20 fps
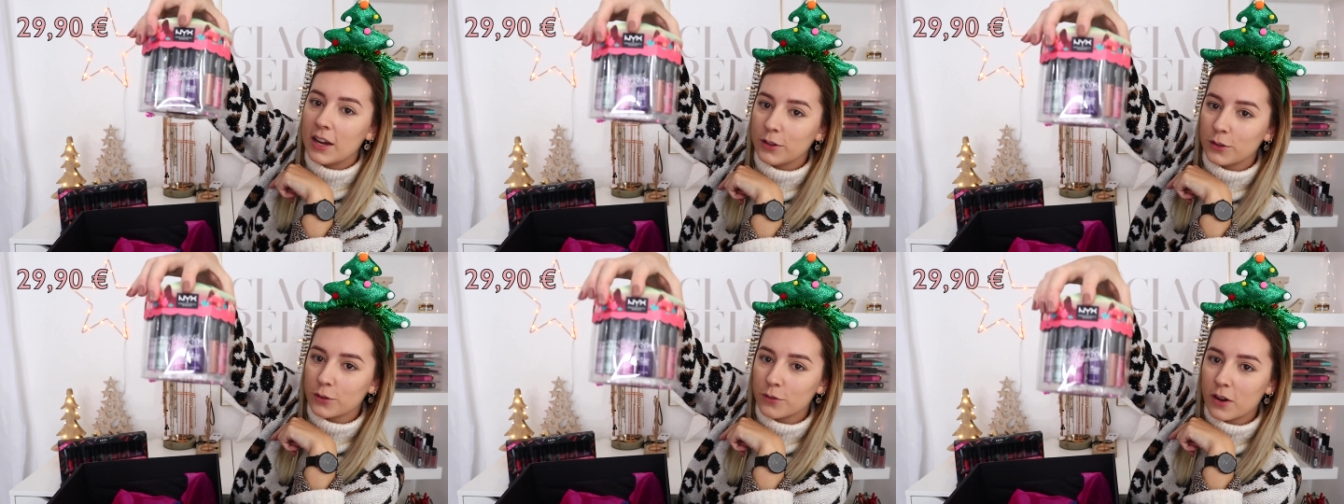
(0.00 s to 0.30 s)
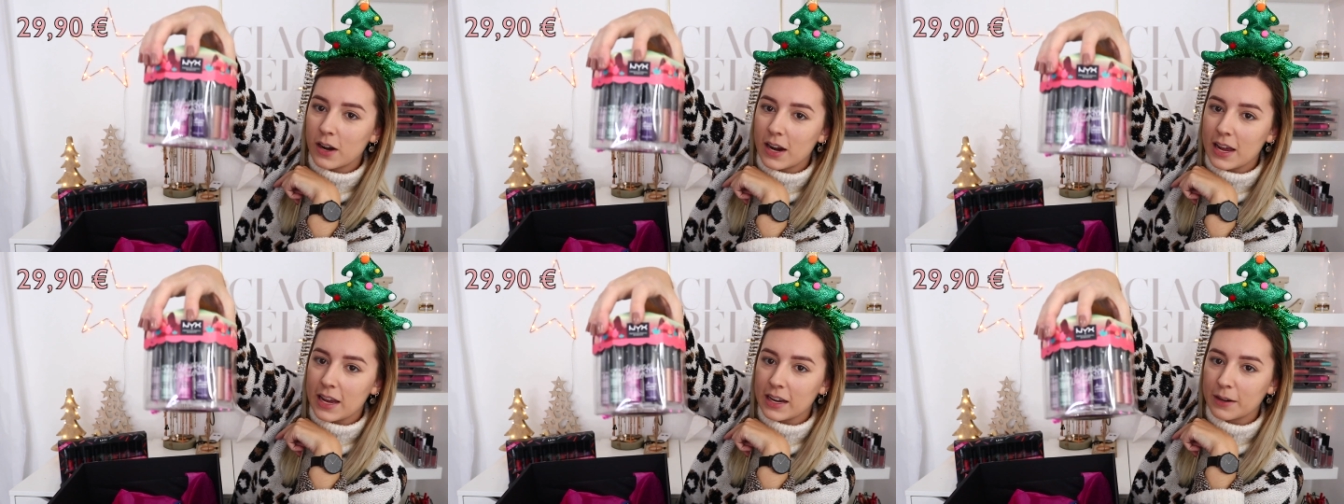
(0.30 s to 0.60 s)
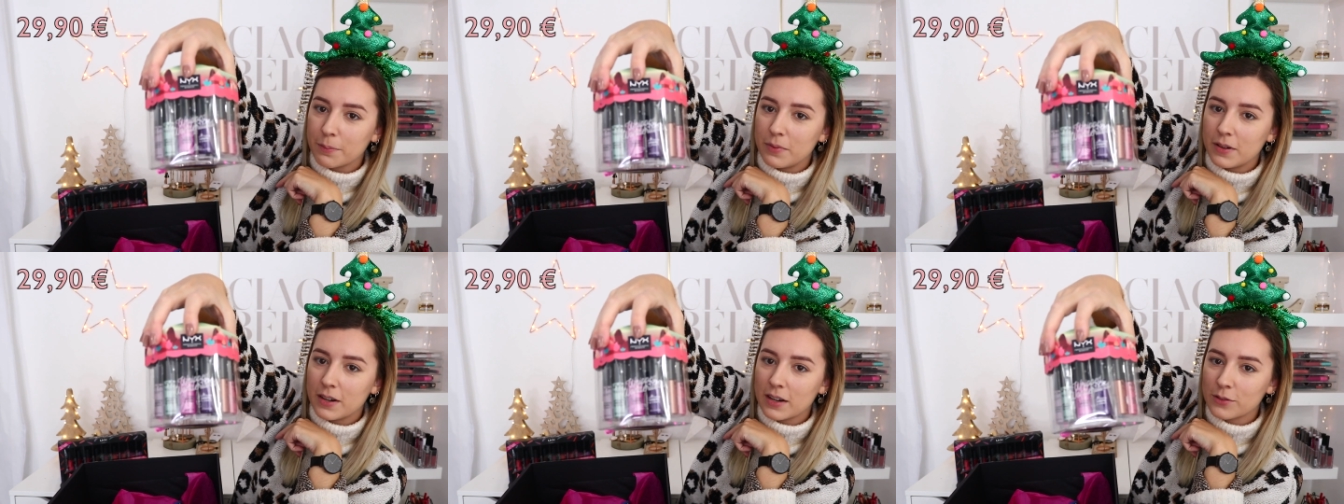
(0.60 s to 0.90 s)
Donc voilà
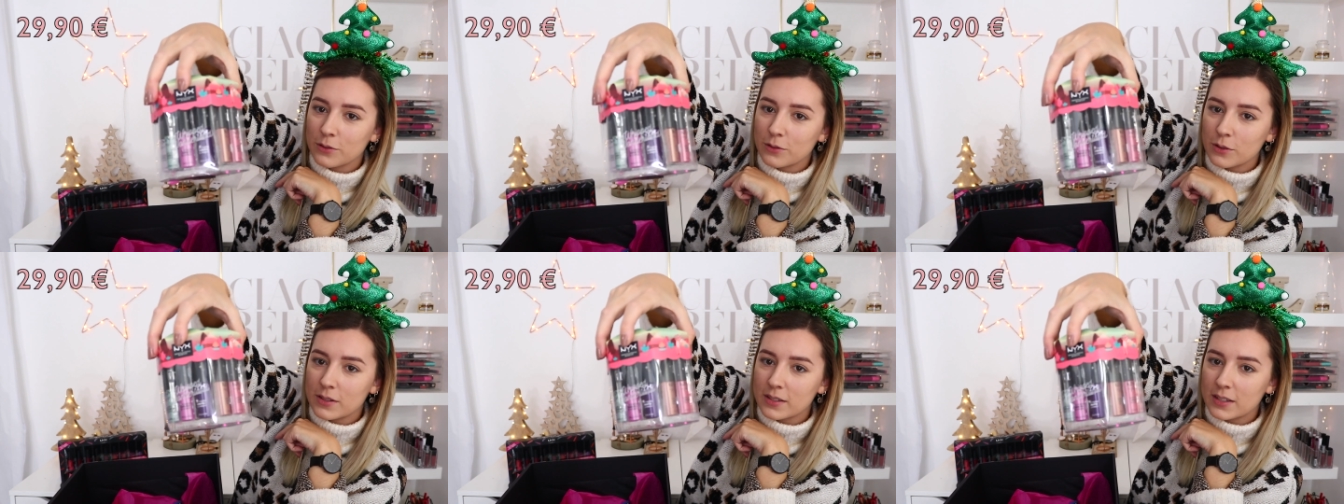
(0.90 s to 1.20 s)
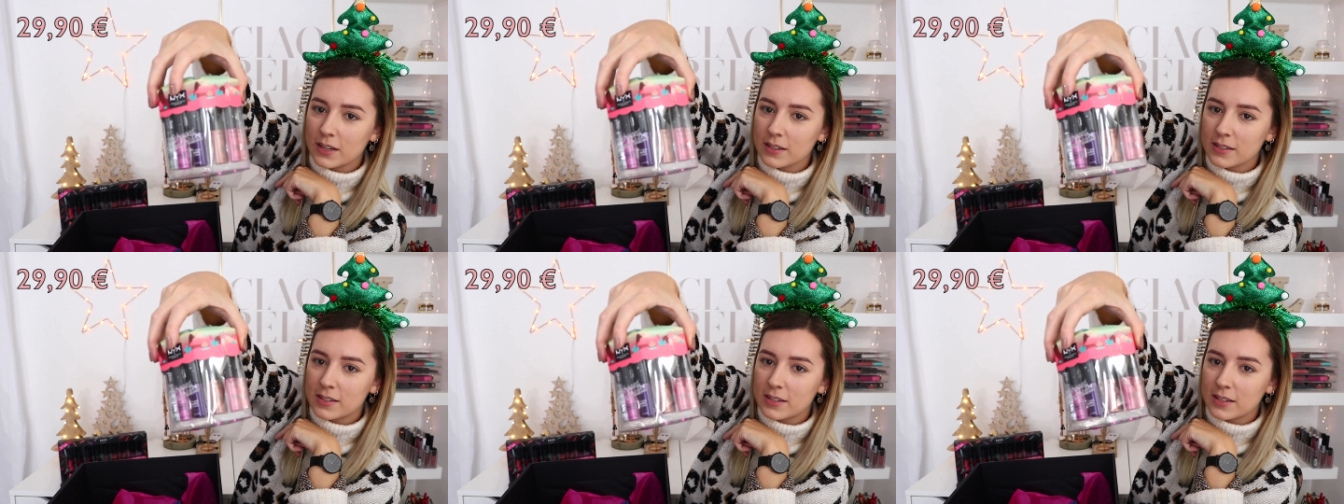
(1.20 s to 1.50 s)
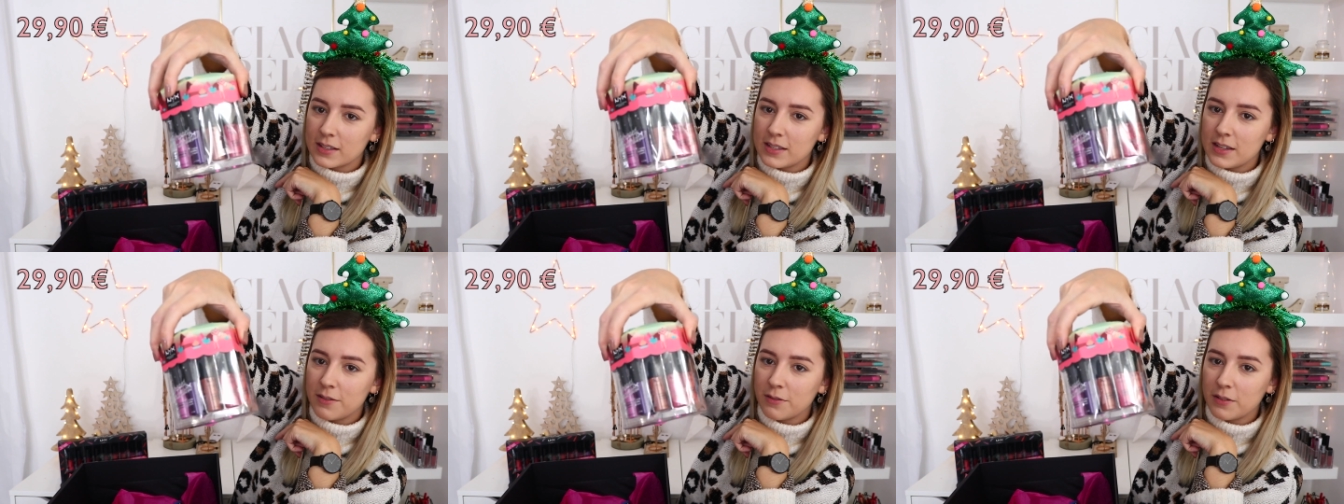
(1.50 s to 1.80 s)
avec plein de teintes
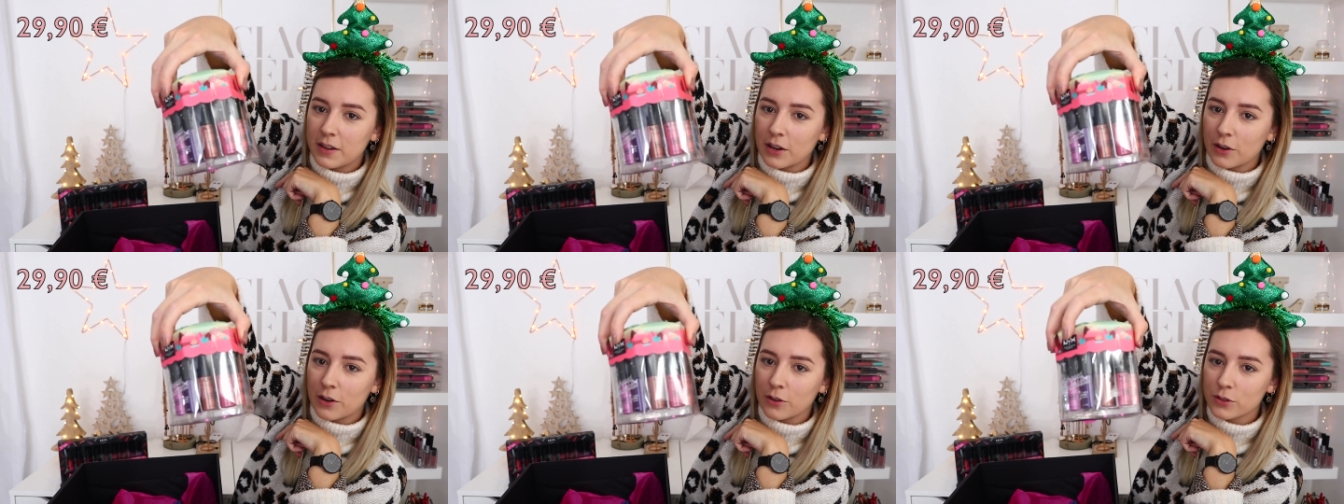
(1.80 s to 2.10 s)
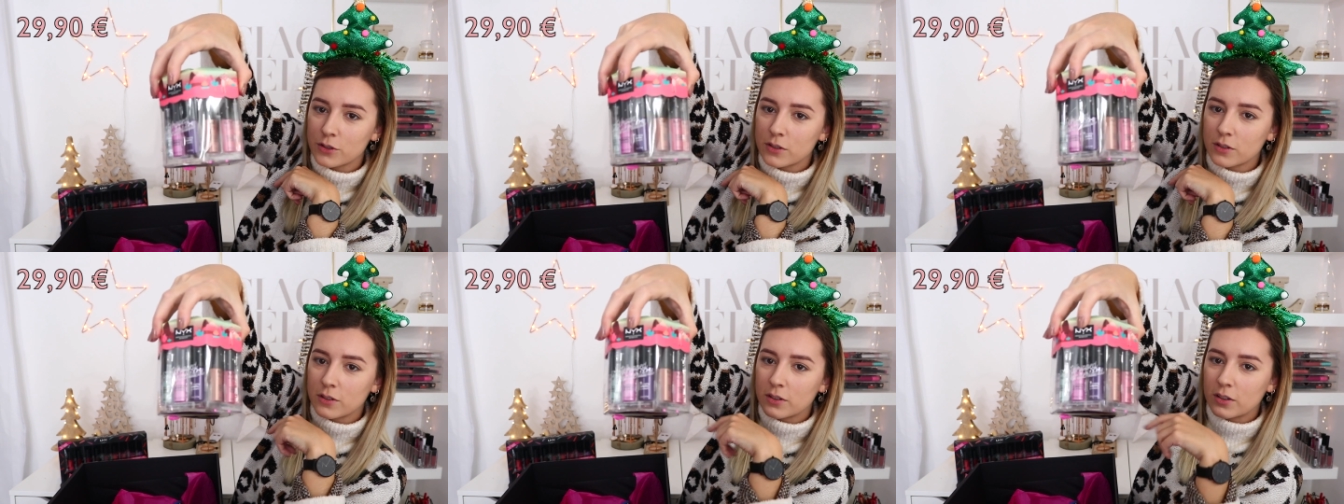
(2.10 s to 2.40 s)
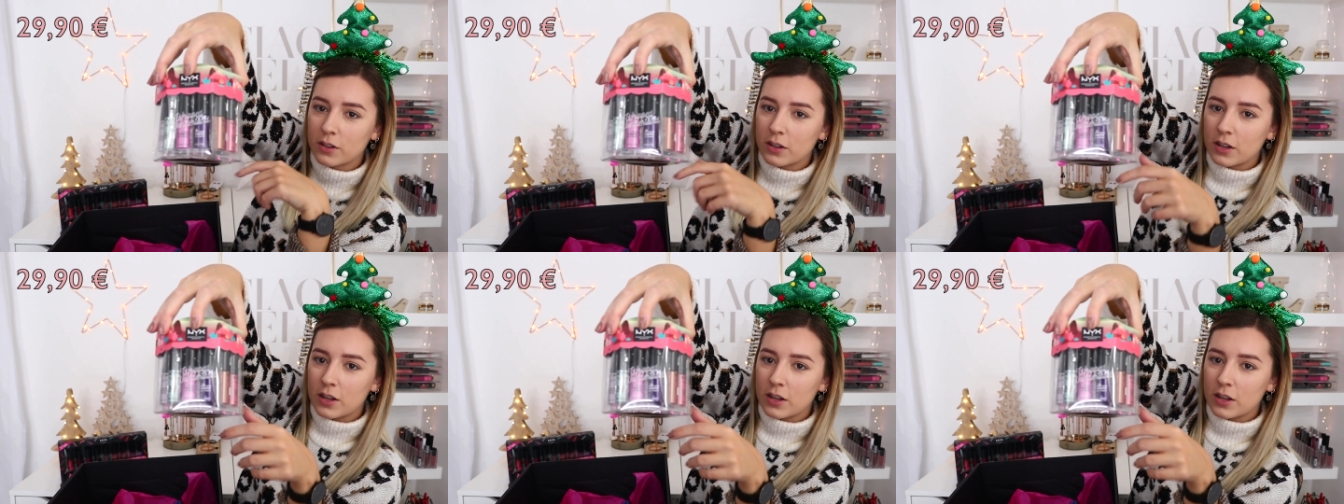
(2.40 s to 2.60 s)
différentes.